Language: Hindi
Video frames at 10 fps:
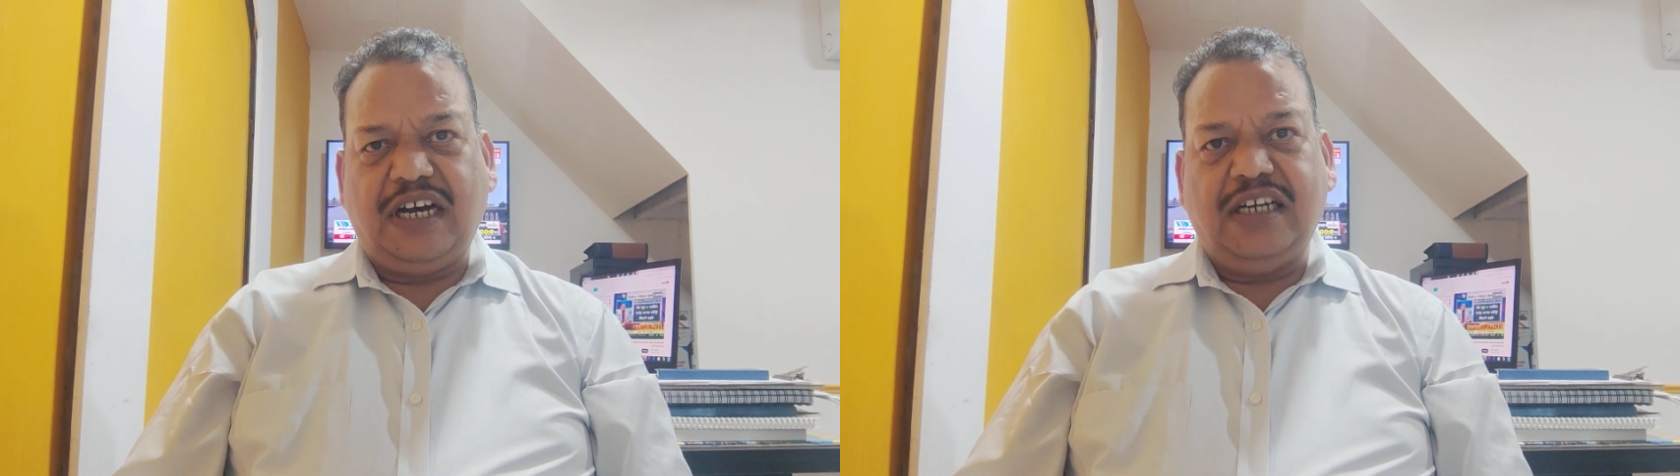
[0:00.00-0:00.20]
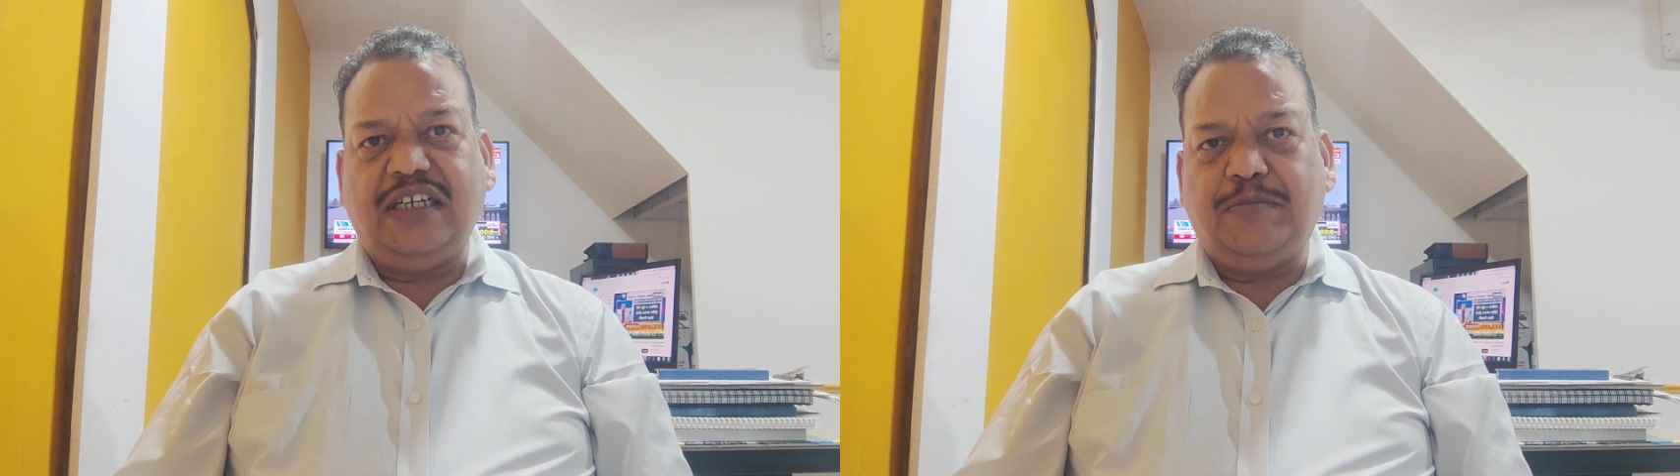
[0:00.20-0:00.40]

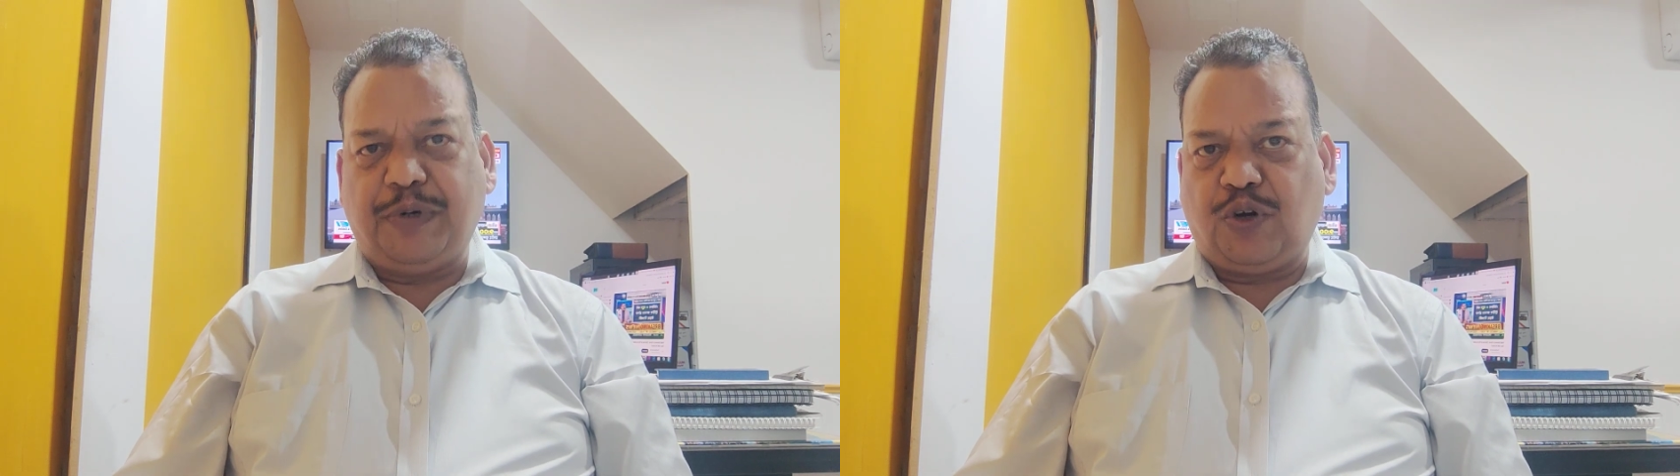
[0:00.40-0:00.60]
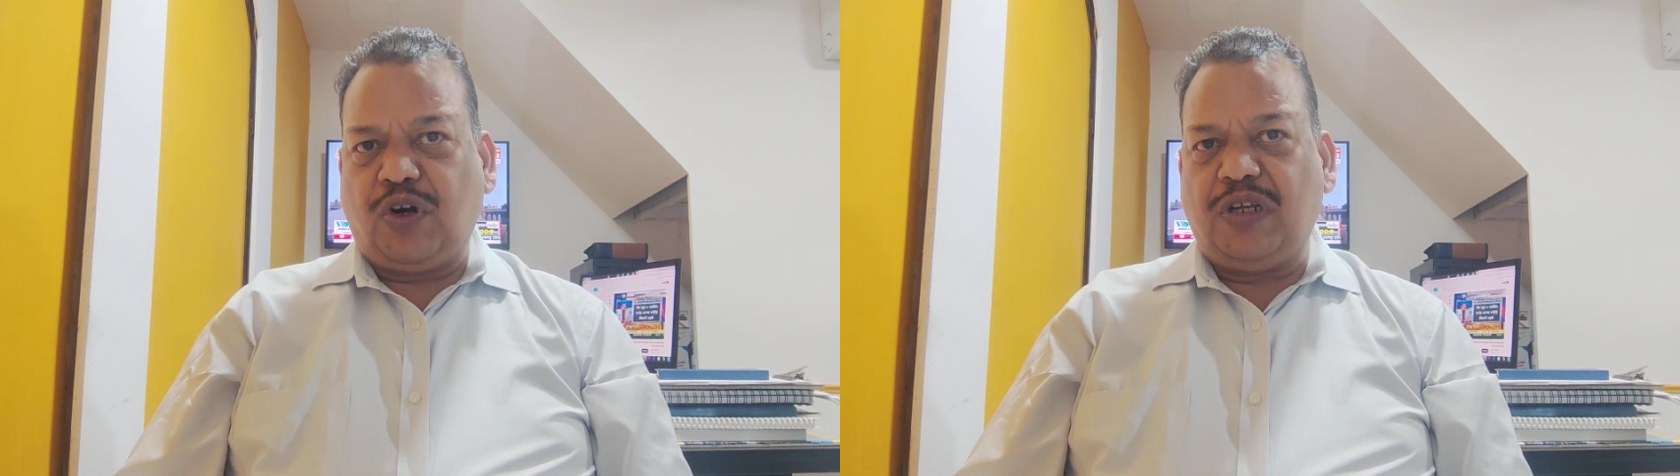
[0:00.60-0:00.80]
अन्य
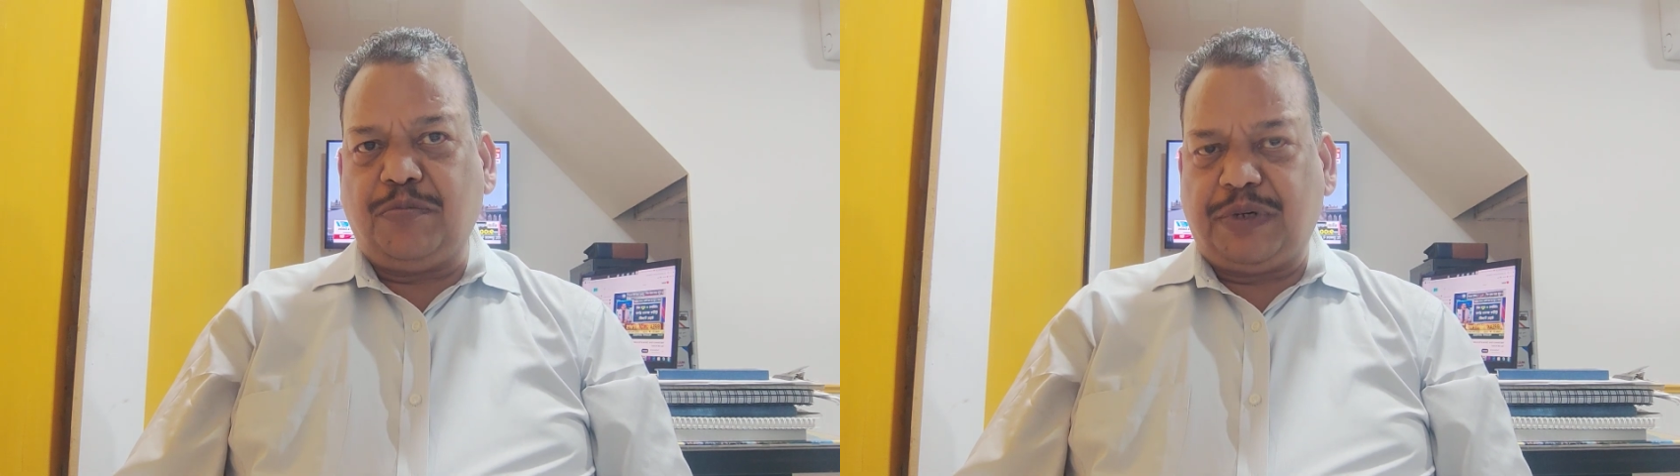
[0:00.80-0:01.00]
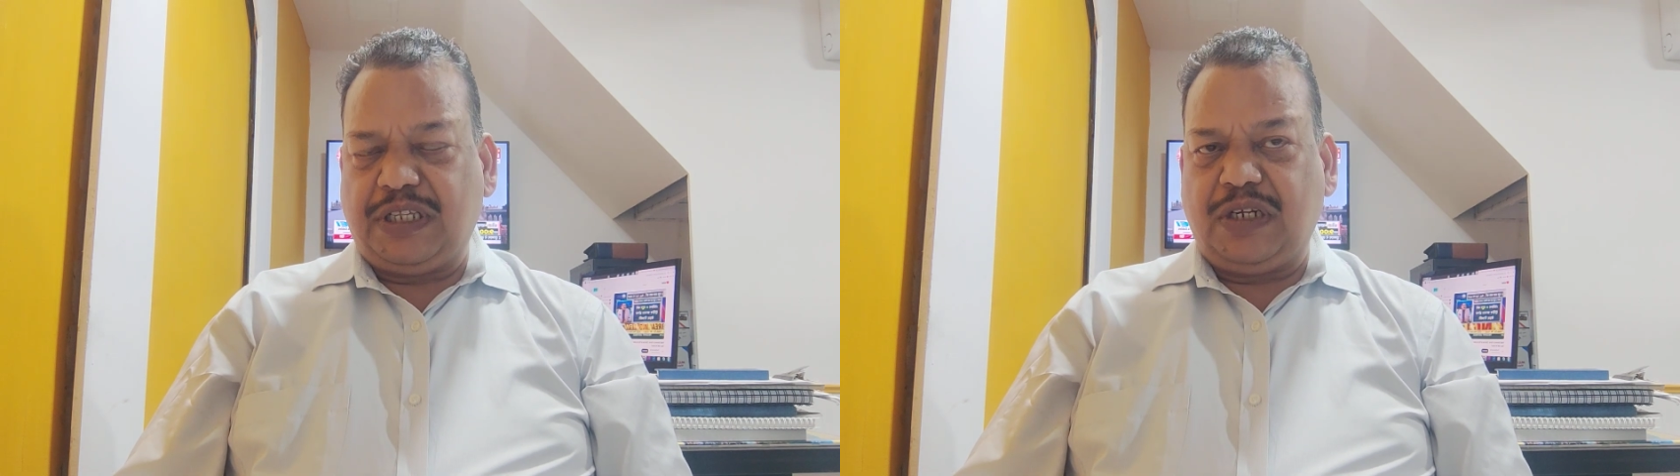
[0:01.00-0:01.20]

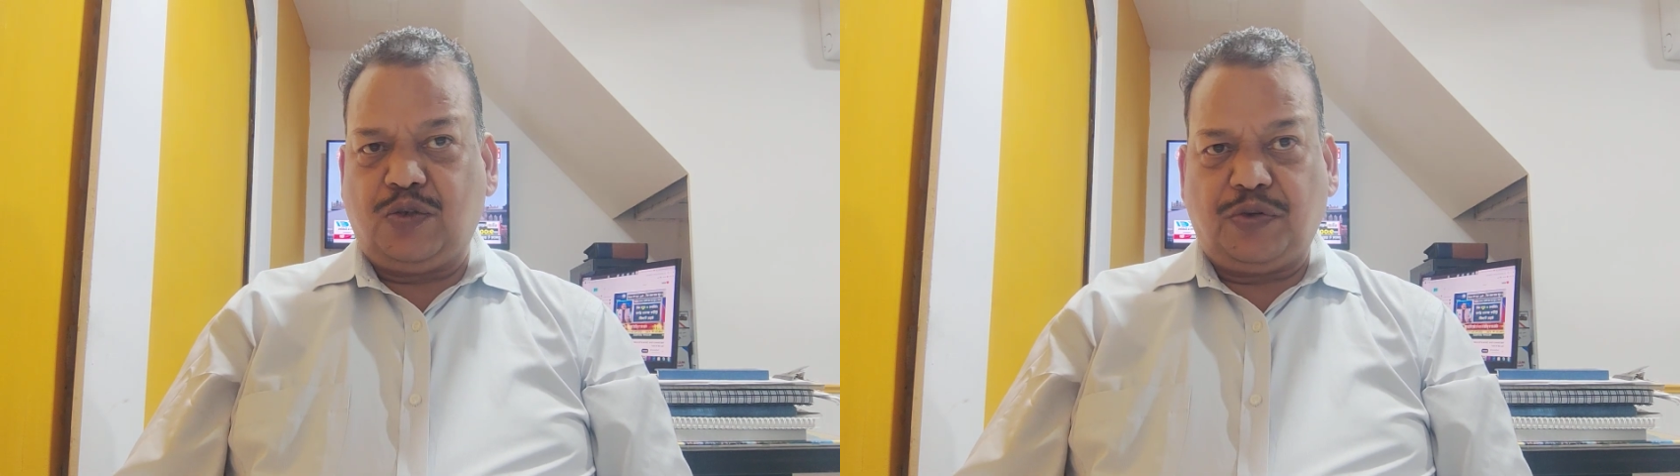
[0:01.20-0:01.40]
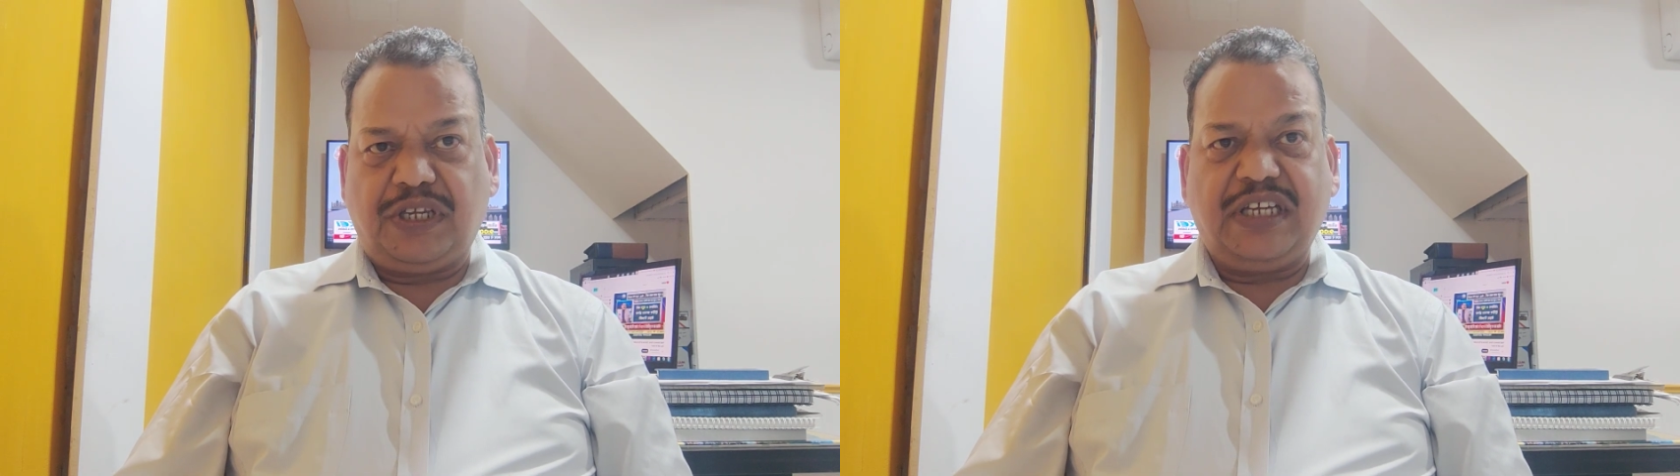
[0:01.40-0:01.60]
पेट्रोलियम
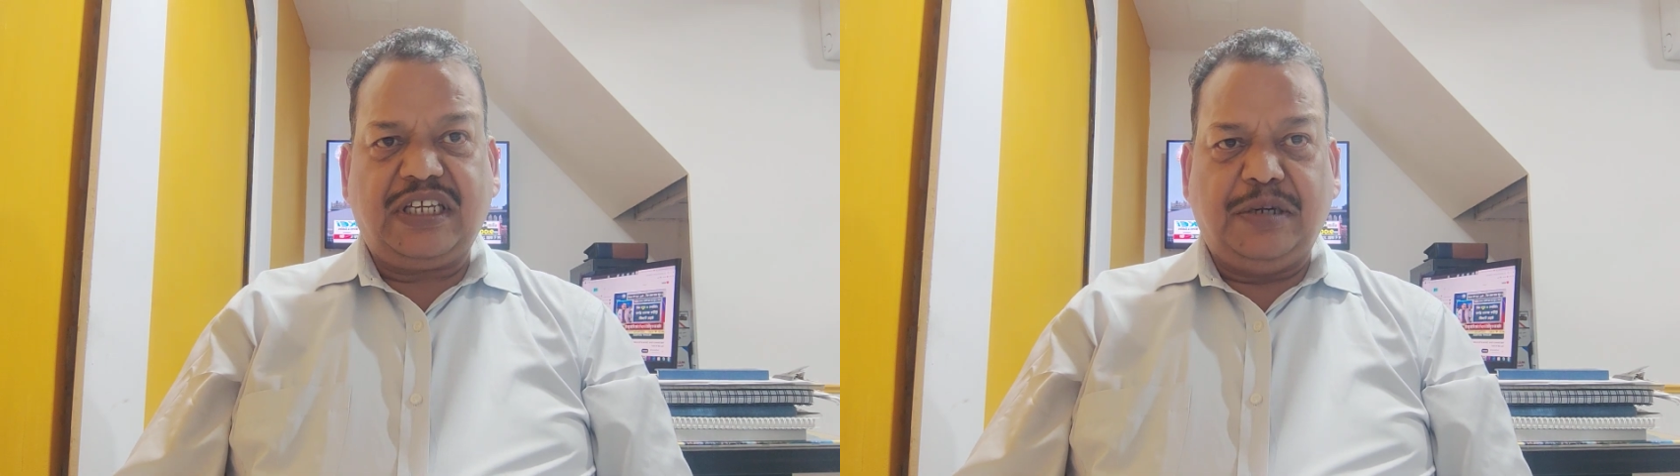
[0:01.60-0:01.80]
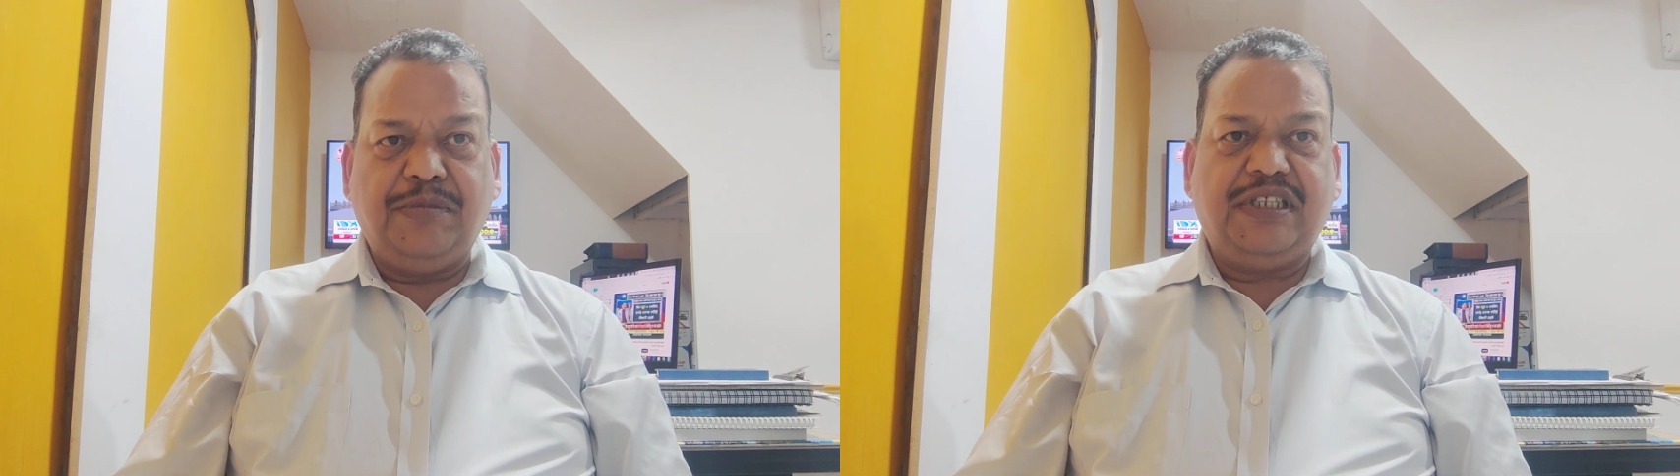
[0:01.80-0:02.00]
पदार्थों की
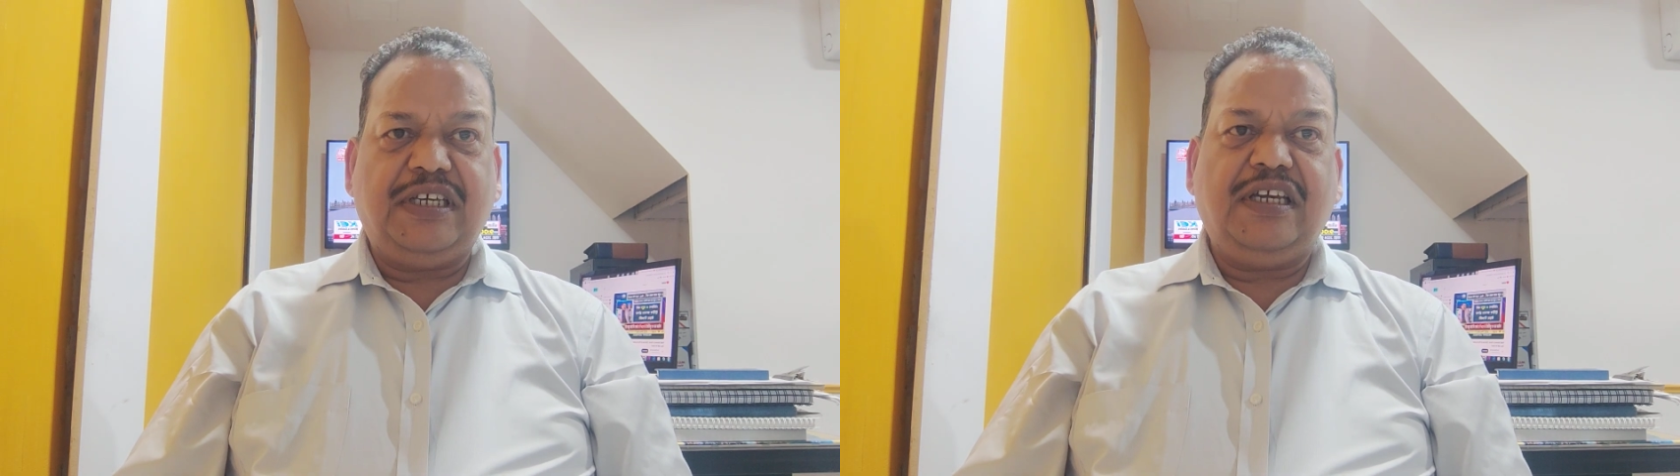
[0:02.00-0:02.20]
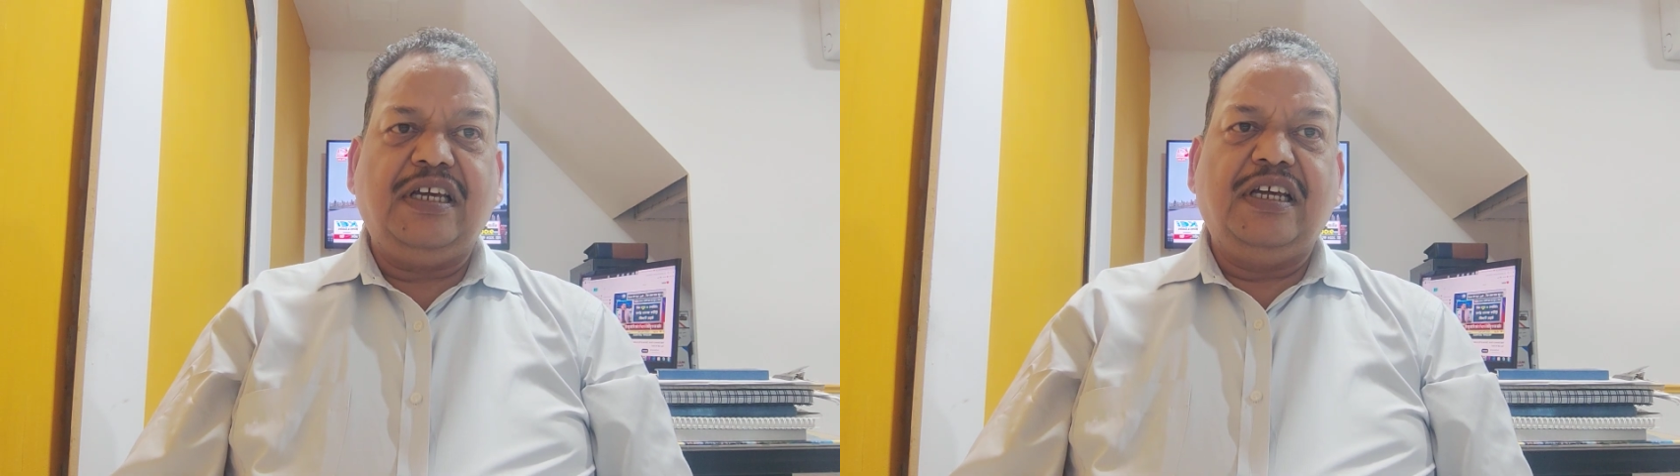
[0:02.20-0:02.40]
कीमतें